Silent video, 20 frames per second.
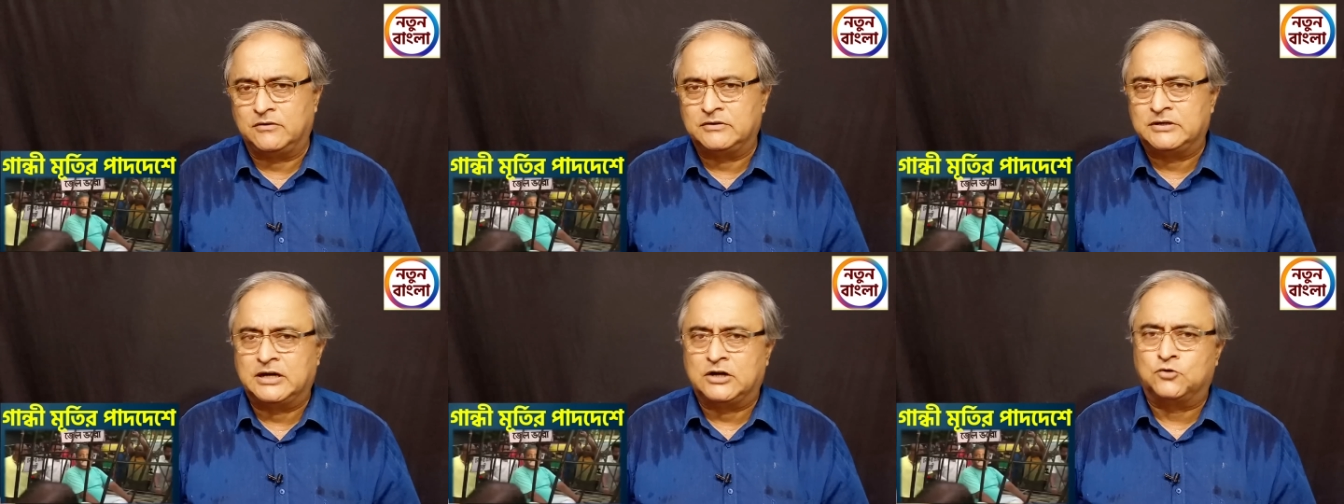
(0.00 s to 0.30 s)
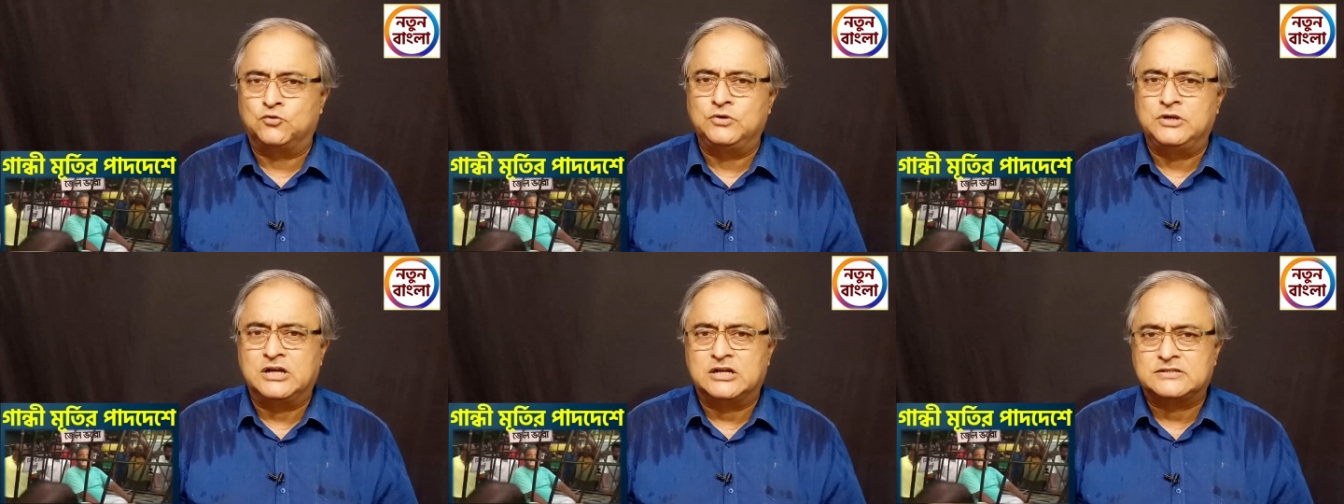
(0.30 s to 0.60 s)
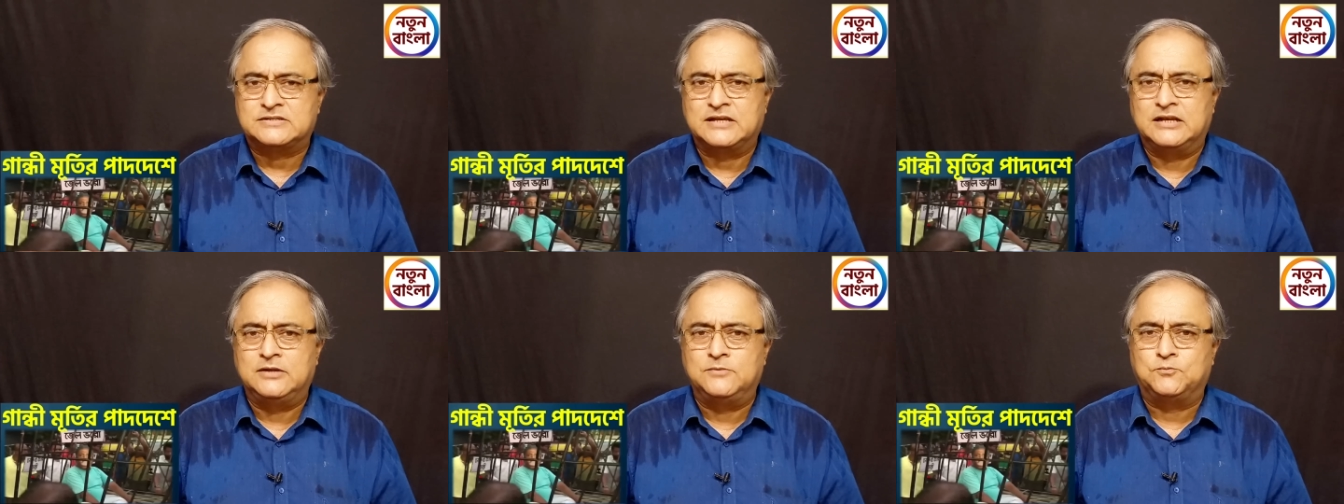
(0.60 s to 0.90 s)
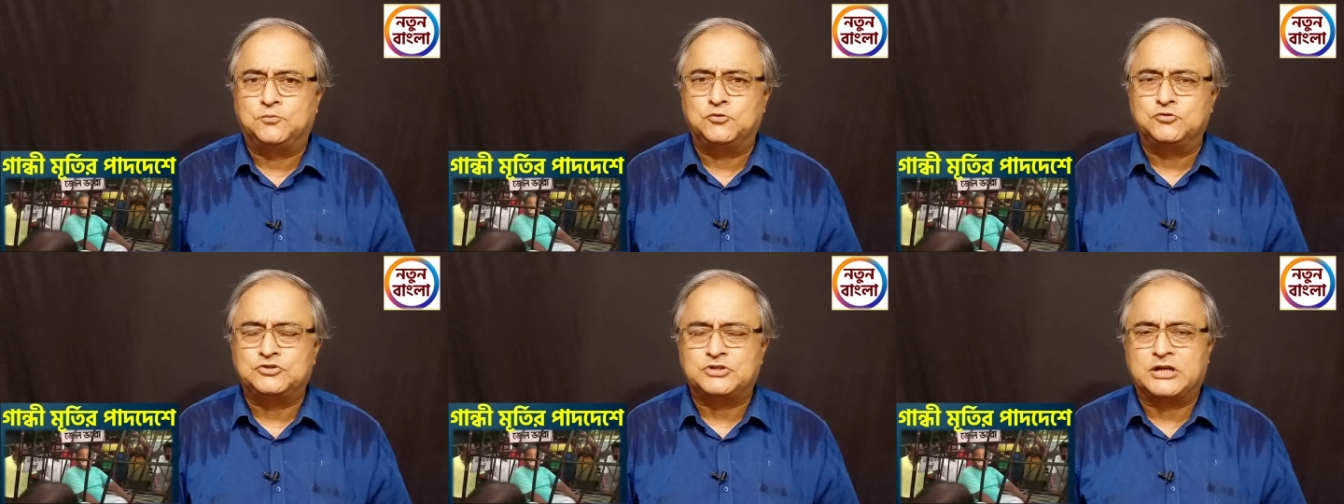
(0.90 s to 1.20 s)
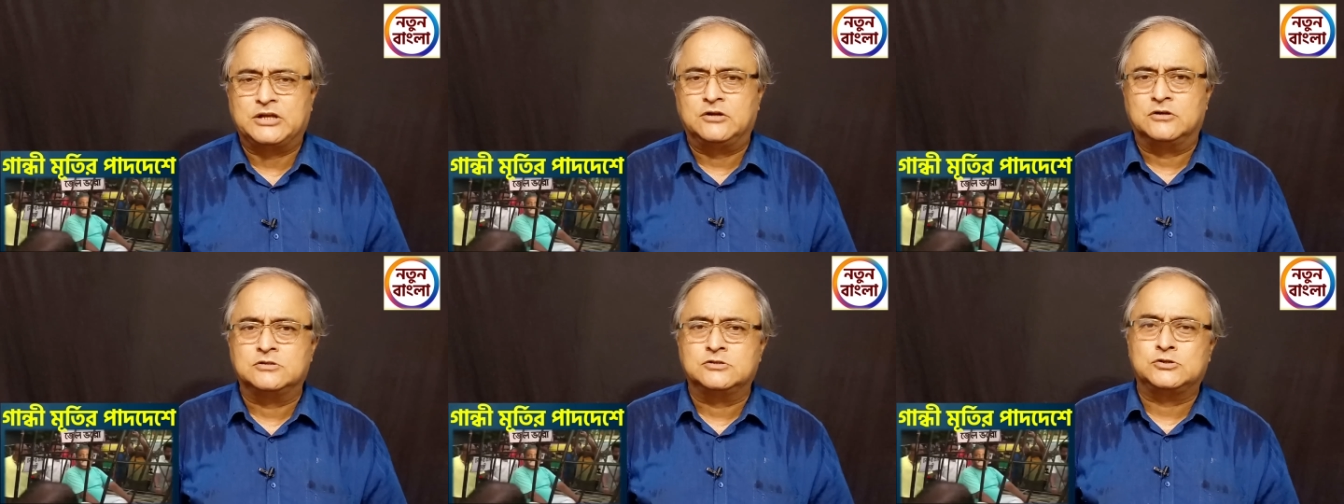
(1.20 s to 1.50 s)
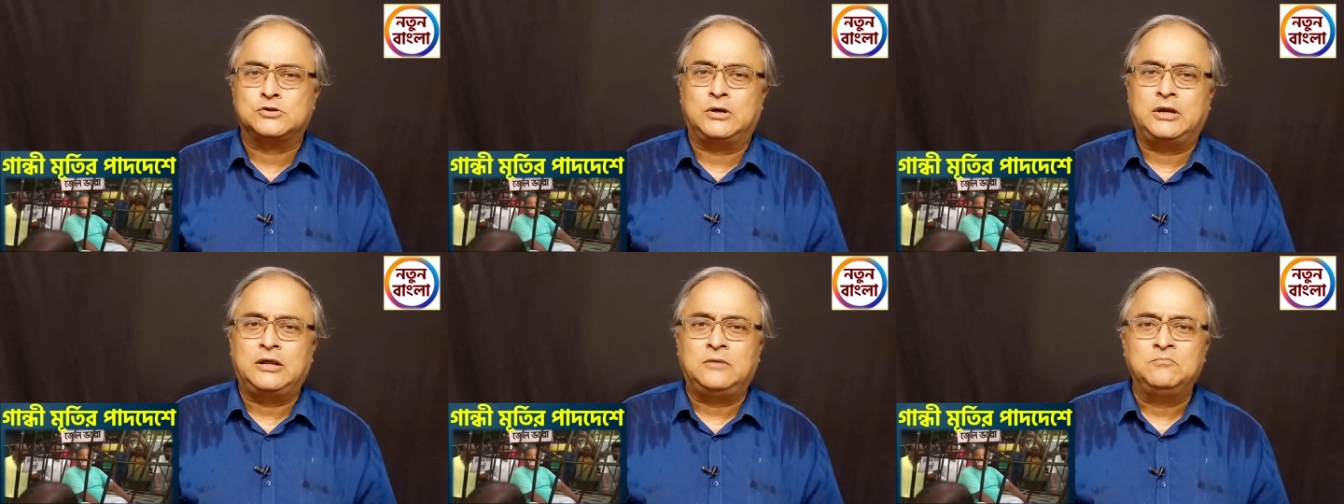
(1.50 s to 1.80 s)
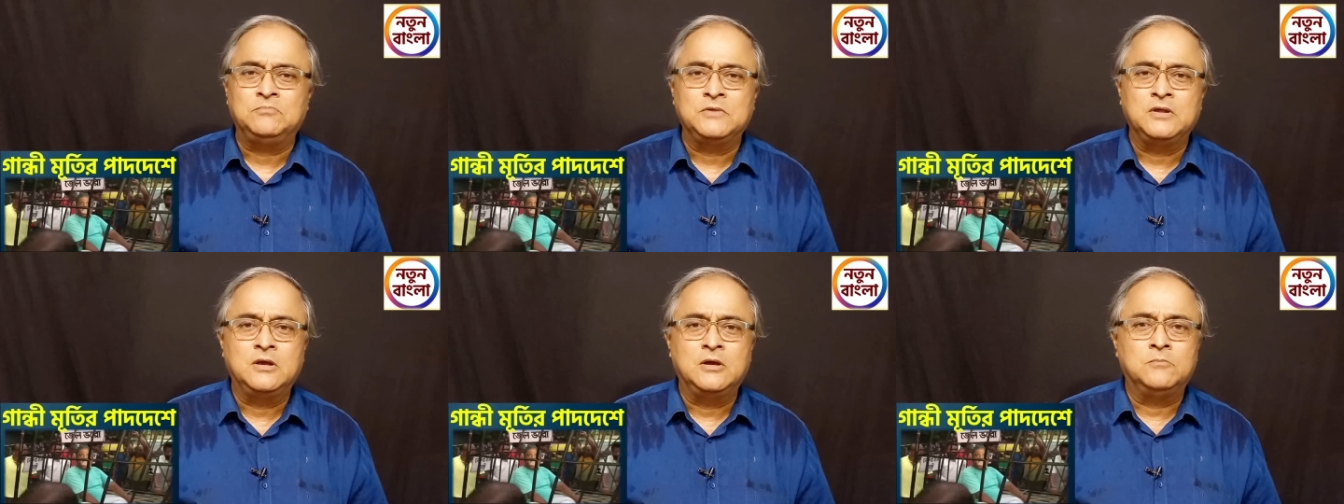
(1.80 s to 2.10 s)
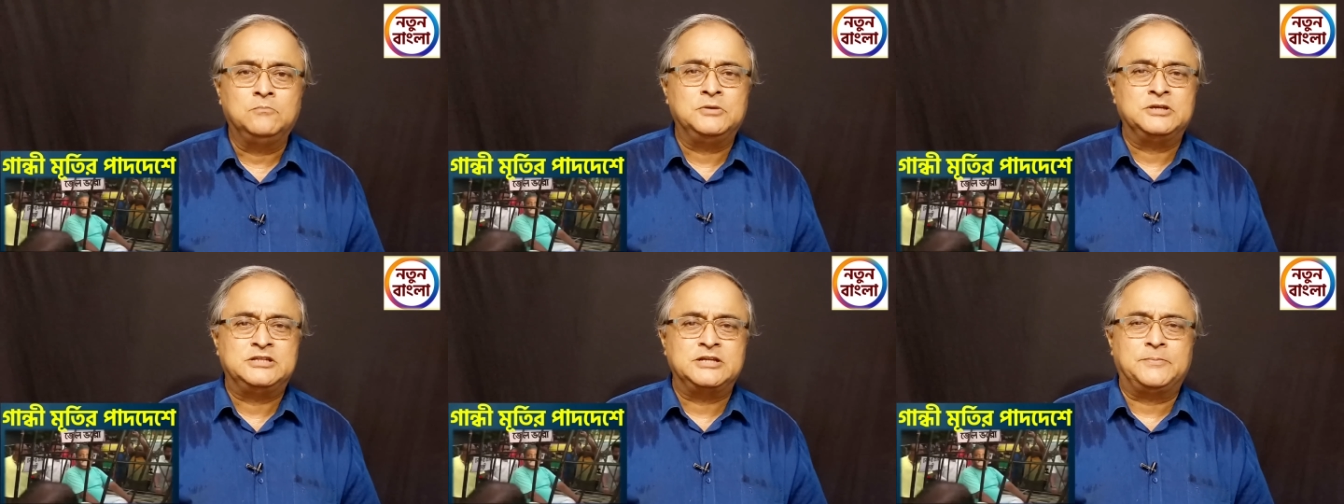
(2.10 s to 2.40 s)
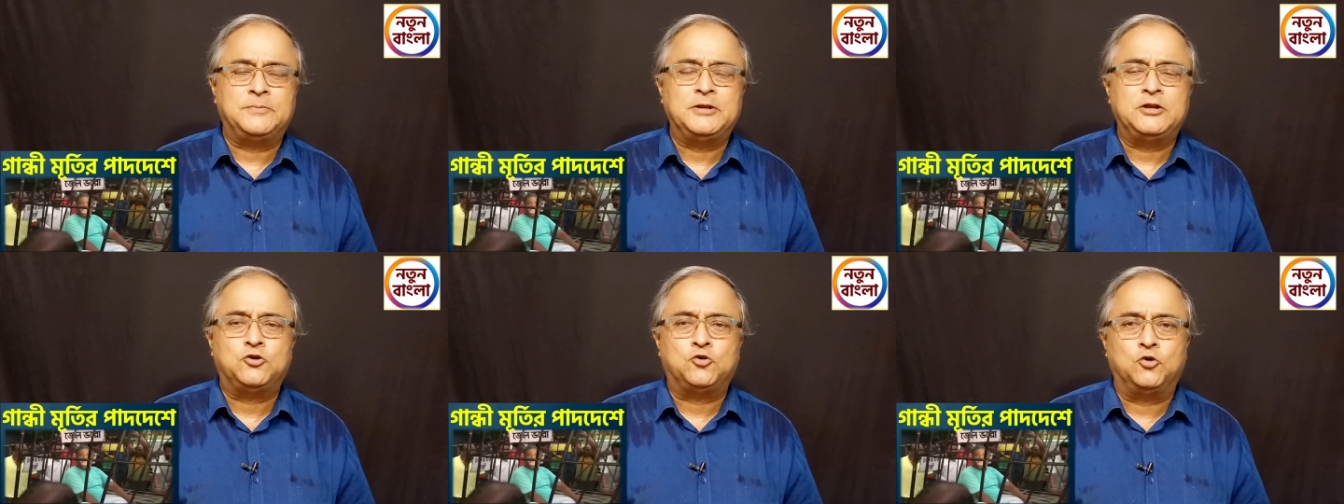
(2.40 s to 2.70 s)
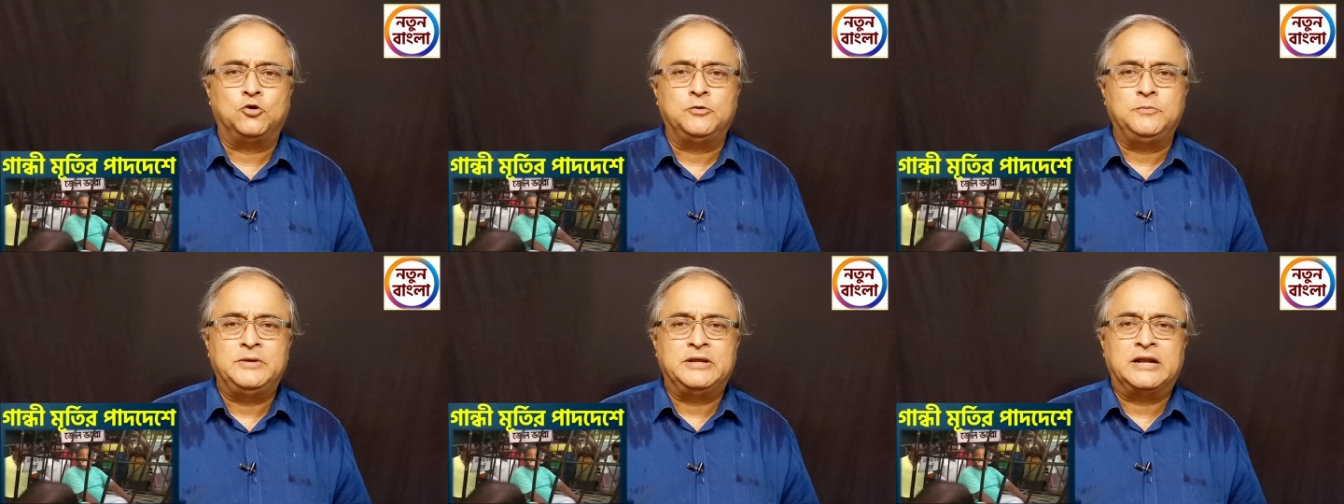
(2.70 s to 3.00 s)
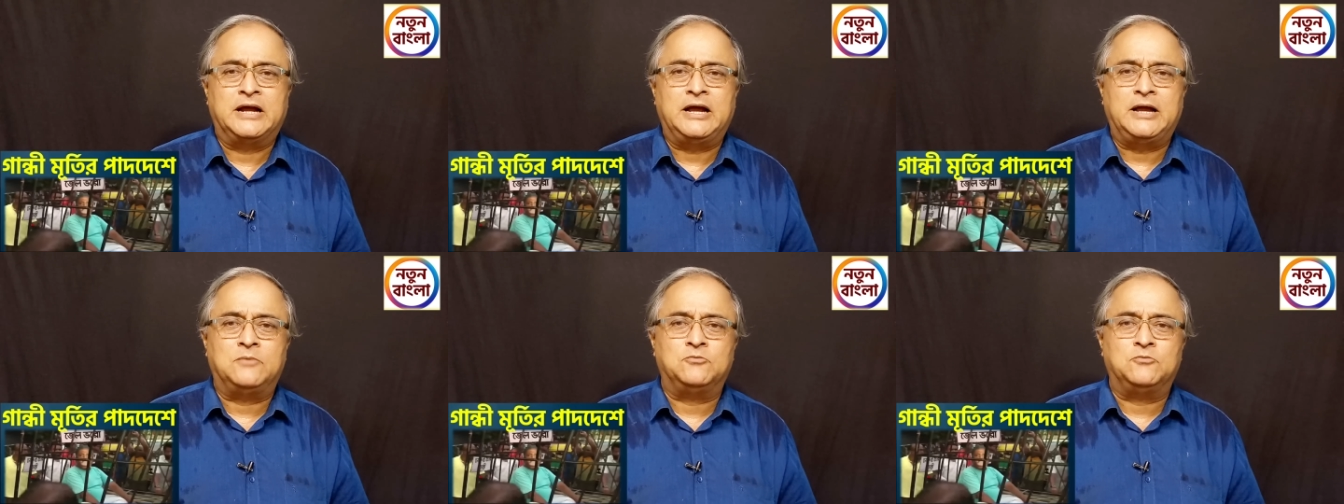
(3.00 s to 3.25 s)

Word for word: ঢাকুরিয়া সেলিমপুর সেই অঞ্চলে বিজেপির কর্মীরা